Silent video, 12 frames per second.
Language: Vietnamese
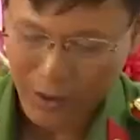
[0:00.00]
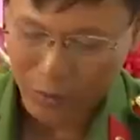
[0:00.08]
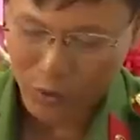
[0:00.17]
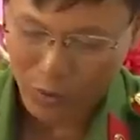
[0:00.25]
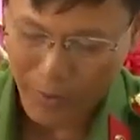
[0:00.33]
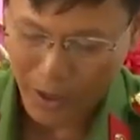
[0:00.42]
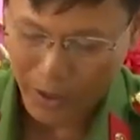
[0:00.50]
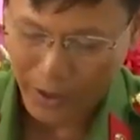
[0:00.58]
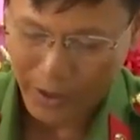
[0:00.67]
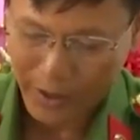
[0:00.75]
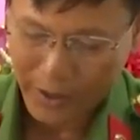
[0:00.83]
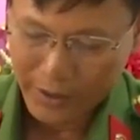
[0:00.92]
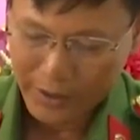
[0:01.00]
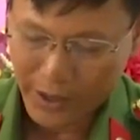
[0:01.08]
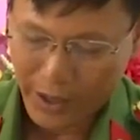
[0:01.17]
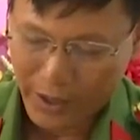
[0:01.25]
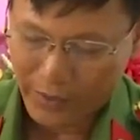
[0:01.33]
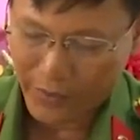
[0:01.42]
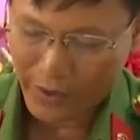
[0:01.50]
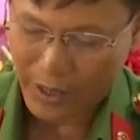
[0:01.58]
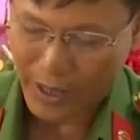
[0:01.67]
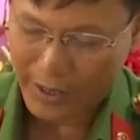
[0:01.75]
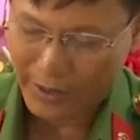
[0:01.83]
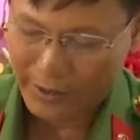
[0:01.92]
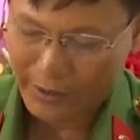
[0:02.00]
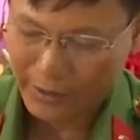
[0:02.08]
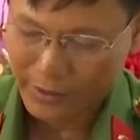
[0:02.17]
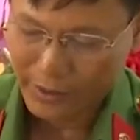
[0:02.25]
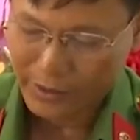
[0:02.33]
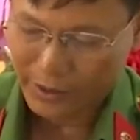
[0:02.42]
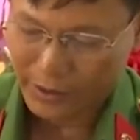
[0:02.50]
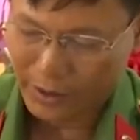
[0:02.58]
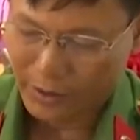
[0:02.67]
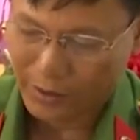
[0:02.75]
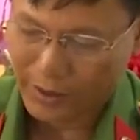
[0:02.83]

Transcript: giúp lực lượng chức năng giải quyết nhiều vụ việc tại cơ sở,